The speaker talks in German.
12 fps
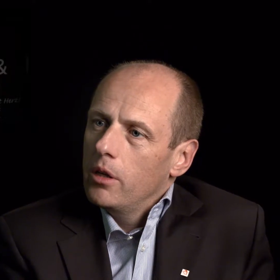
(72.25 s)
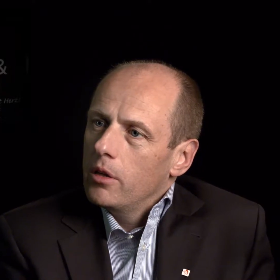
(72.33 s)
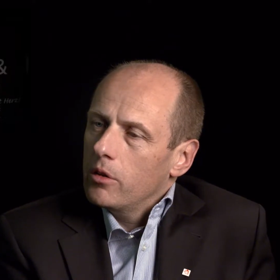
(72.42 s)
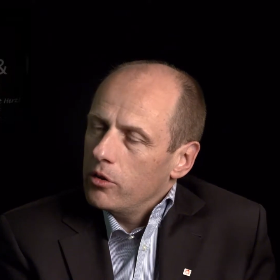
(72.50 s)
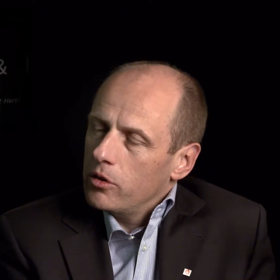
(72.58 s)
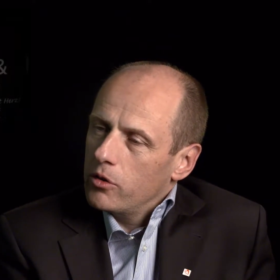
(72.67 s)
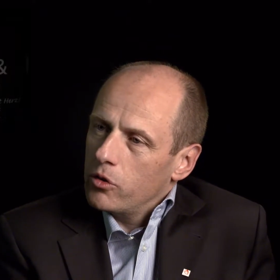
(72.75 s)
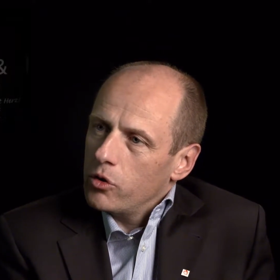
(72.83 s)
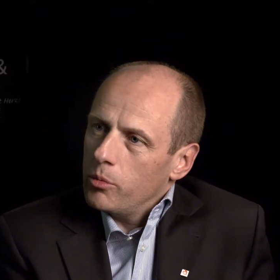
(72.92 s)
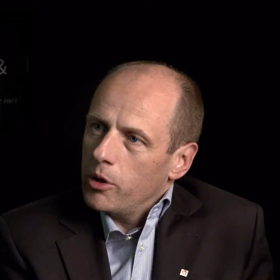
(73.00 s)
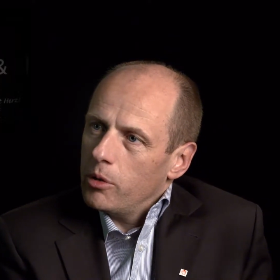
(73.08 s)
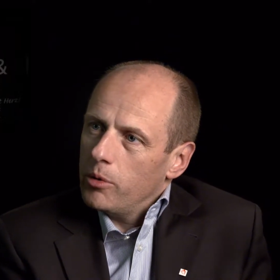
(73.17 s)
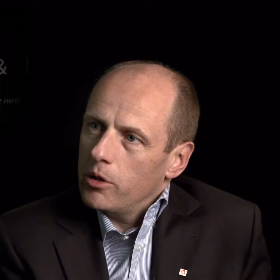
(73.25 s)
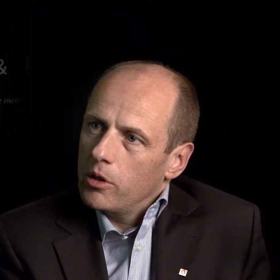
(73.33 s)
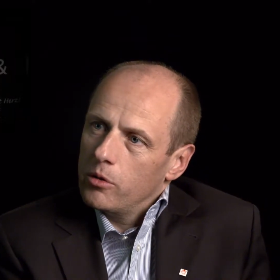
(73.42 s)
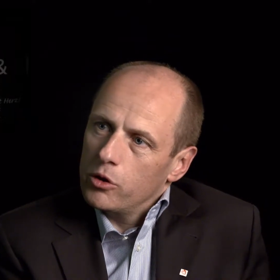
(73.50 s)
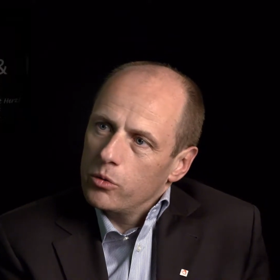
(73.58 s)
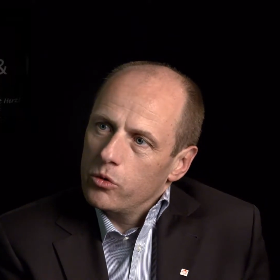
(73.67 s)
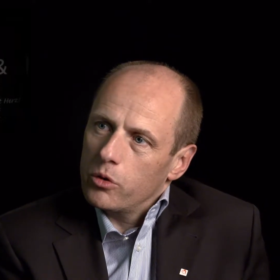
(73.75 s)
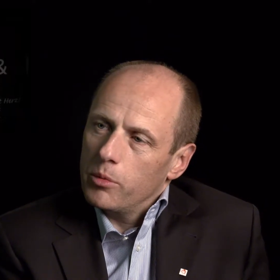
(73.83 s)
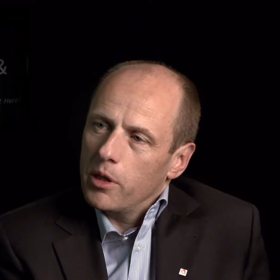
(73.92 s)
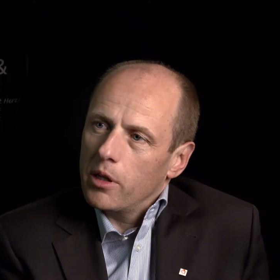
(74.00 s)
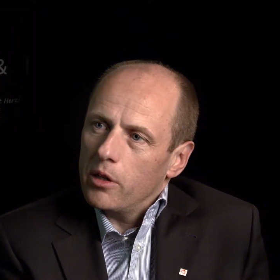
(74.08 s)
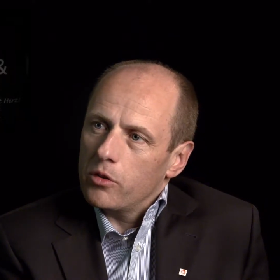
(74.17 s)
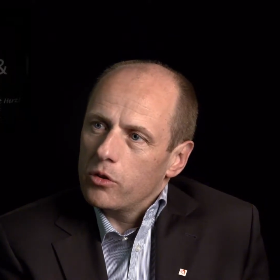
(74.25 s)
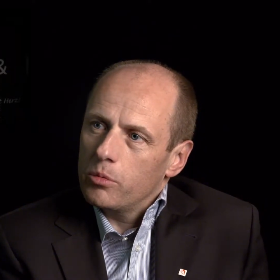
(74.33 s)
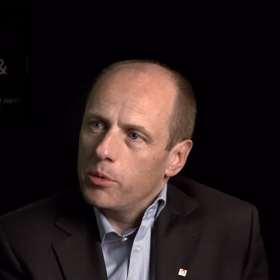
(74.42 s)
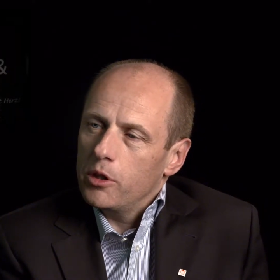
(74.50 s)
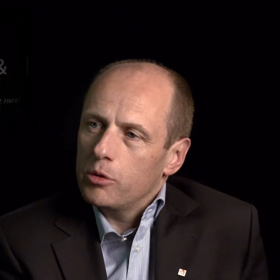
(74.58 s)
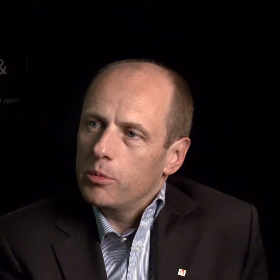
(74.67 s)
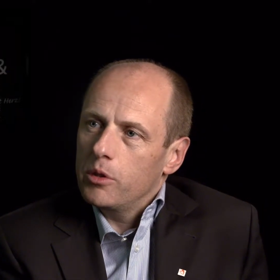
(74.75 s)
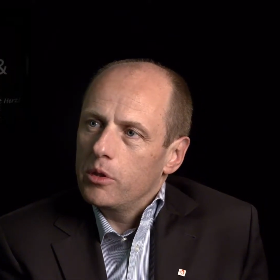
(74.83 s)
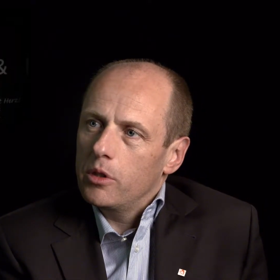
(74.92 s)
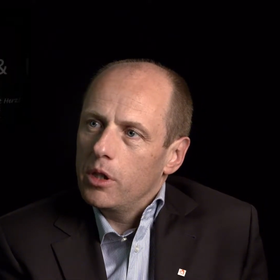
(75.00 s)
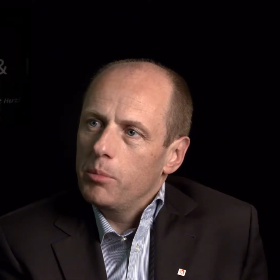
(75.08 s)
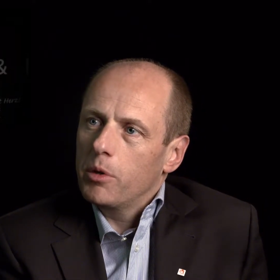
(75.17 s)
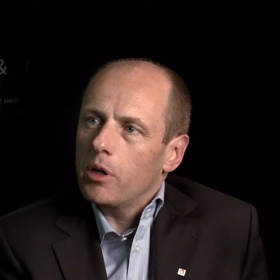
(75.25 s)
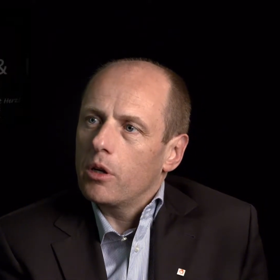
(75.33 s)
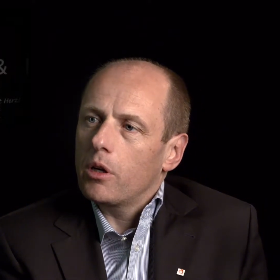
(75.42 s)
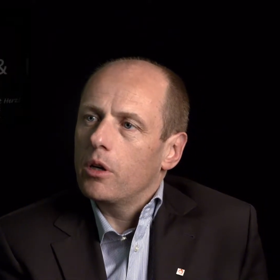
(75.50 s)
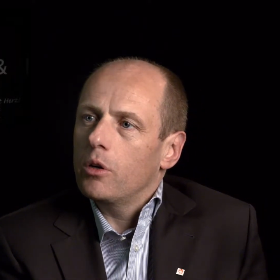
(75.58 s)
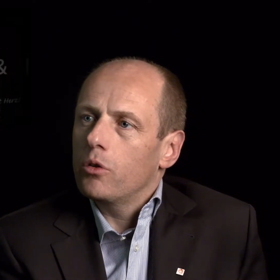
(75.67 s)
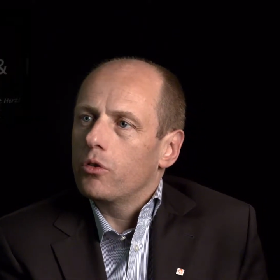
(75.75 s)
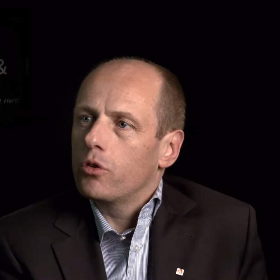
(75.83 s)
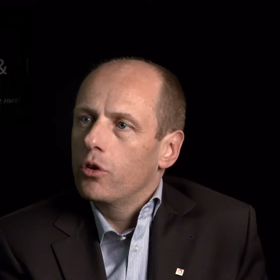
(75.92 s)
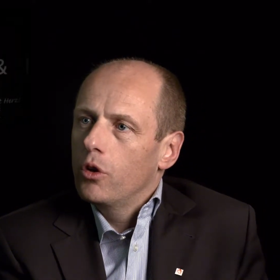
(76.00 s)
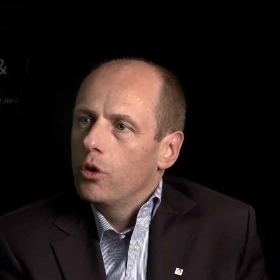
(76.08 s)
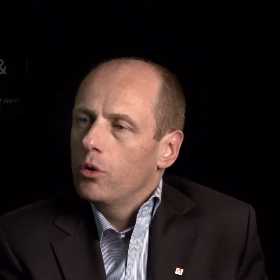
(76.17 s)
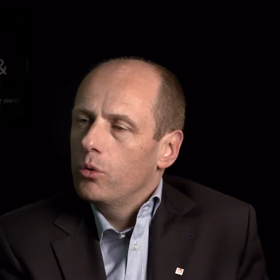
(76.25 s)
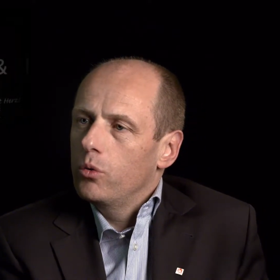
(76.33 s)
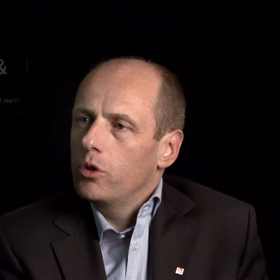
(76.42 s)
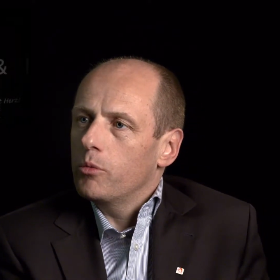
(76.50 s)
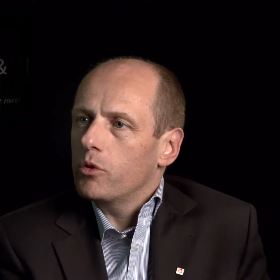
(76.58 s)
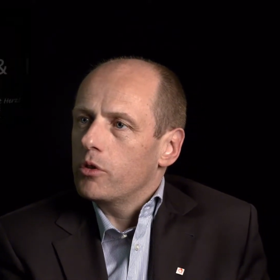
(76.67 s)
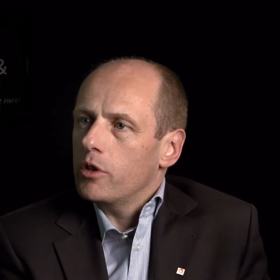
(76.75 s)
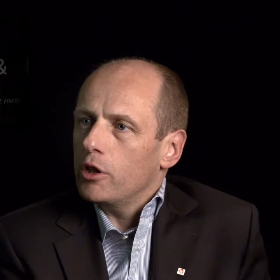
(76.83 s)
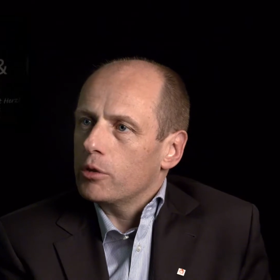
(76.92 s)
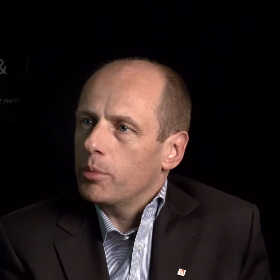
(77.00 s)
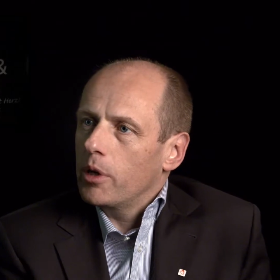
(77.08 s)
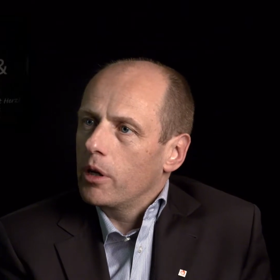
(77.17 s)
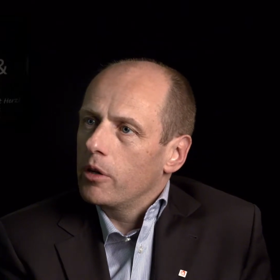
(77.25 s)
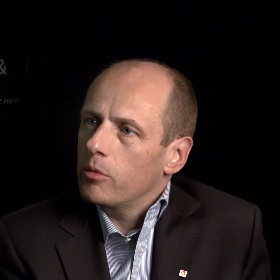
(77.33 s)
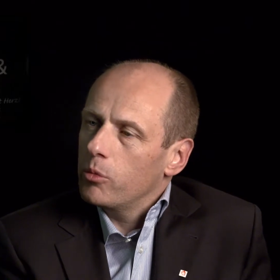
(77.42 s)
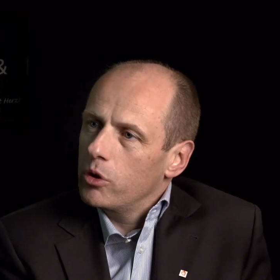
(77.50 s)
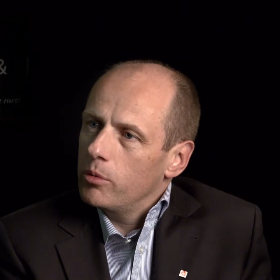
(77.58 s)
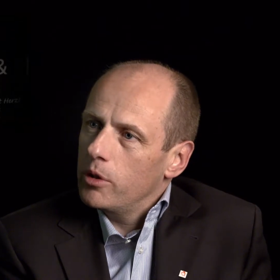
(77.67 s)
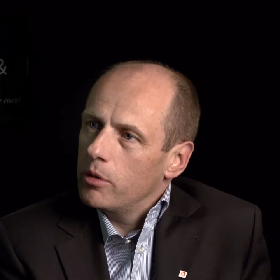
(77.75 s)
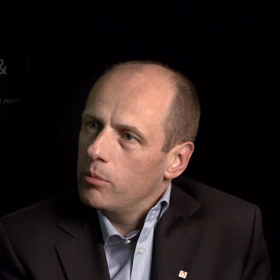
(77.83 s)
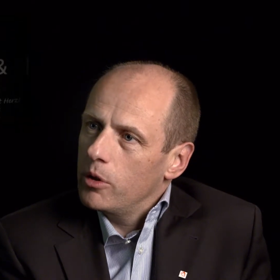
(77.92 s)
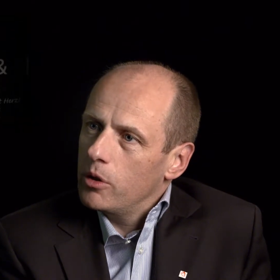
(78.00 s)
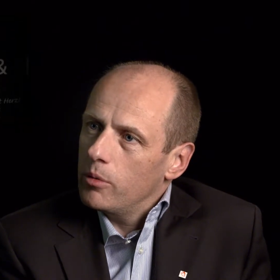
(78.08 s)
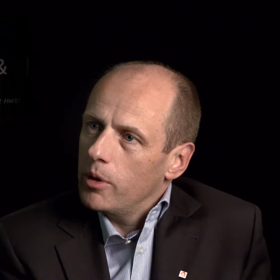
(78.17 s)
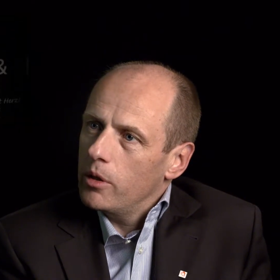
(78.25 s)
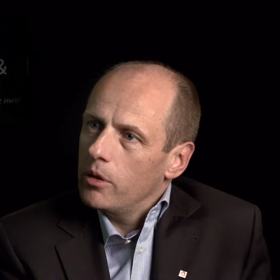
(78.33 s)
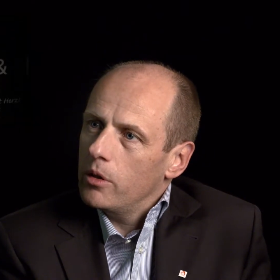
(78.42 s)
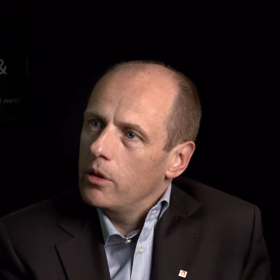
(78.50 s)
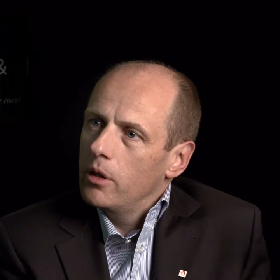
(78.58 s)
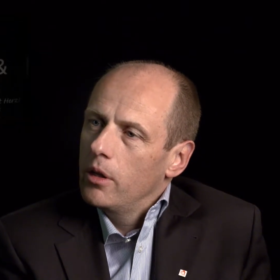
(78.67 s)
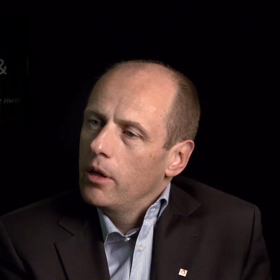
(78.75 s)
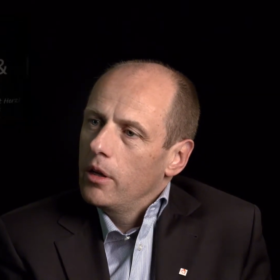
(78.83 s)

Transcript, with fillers: Da ist die Zusammenarbeit zwischen unserem Entlassungsmanagement im Krankenhaus und dem Sozialsprengel, diesen motivierten Mitarbeitern,